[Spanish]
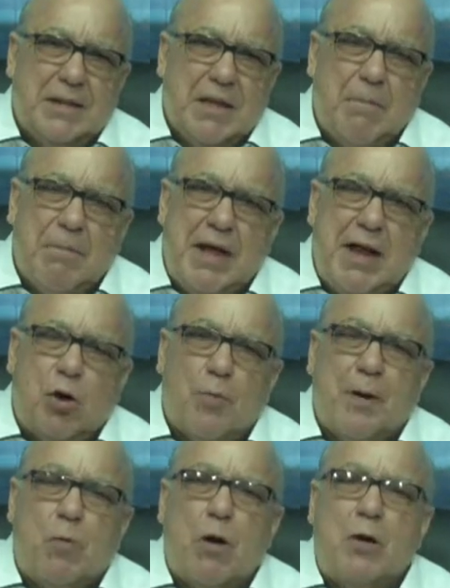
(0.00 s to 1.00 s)
también la
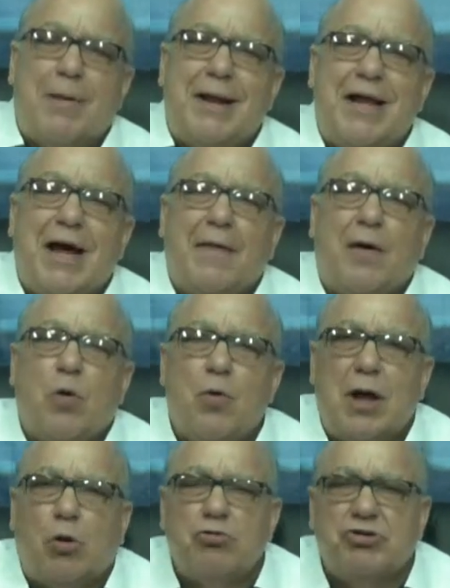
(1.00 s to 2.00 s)
agropecuaria va ligada
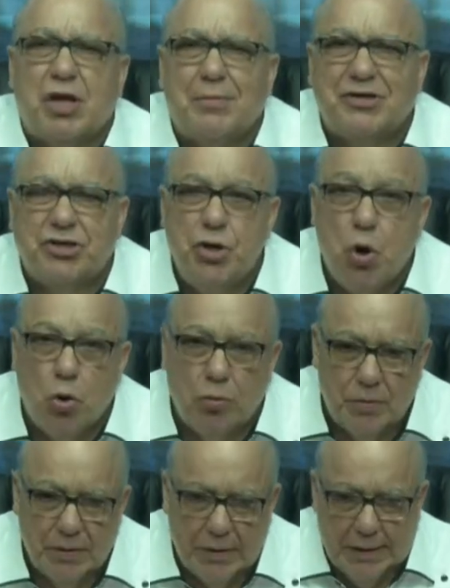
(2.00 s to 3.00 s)
con la
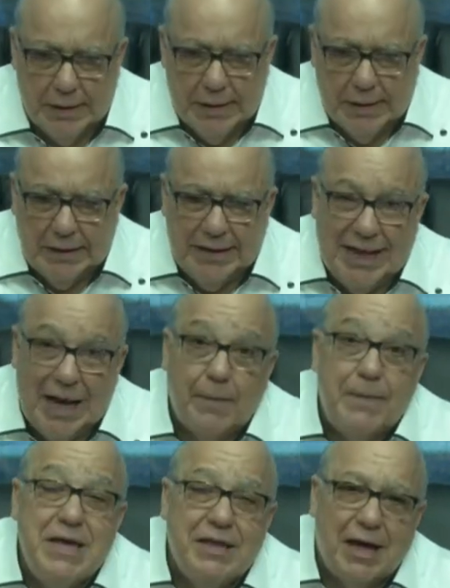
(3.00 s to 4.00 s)
conservación de la
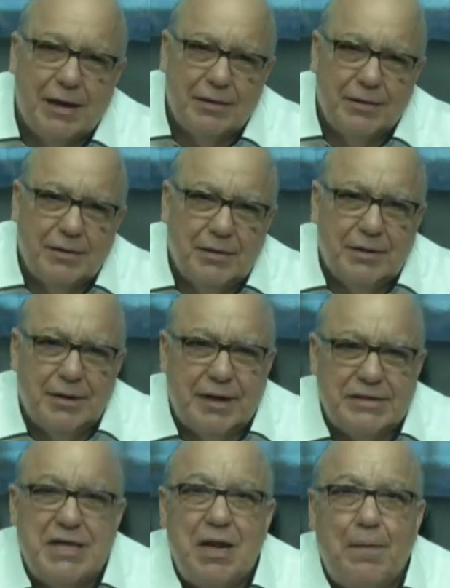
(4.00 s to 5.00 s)
vida
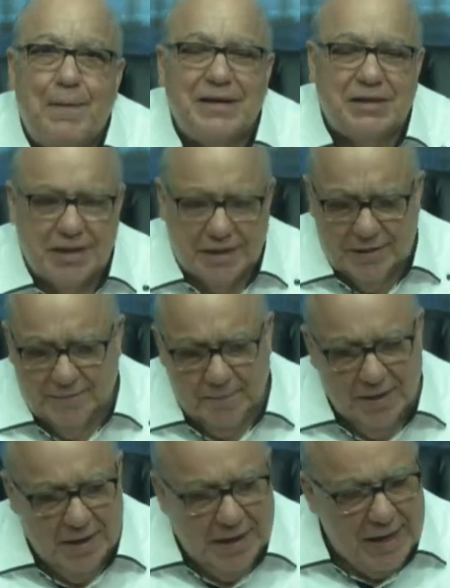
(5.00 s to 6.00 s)
silvestre
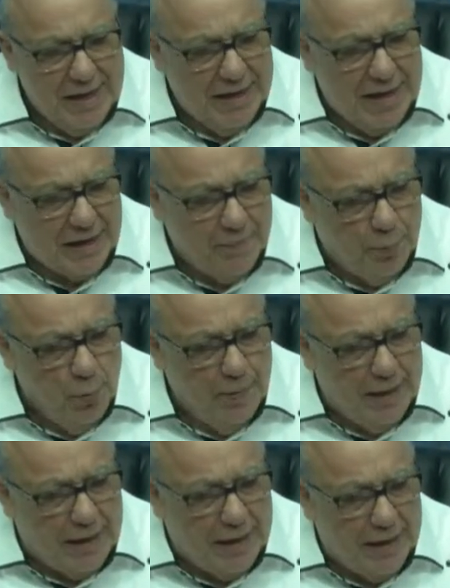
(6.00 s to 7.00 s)
en la
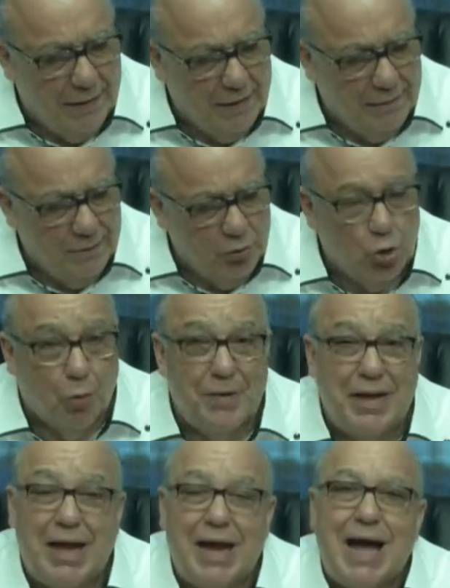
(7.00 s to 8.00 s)
República
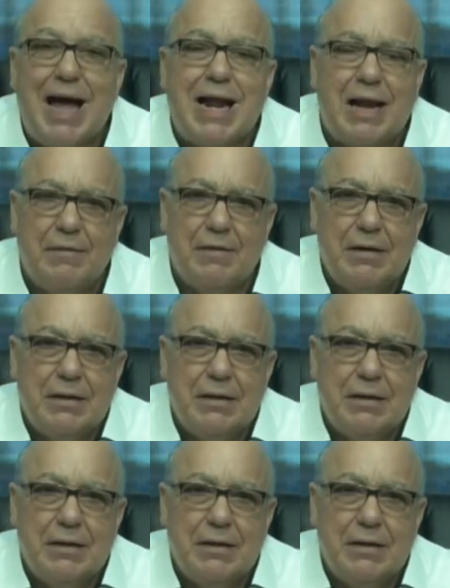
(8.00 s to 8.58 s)
Dominicana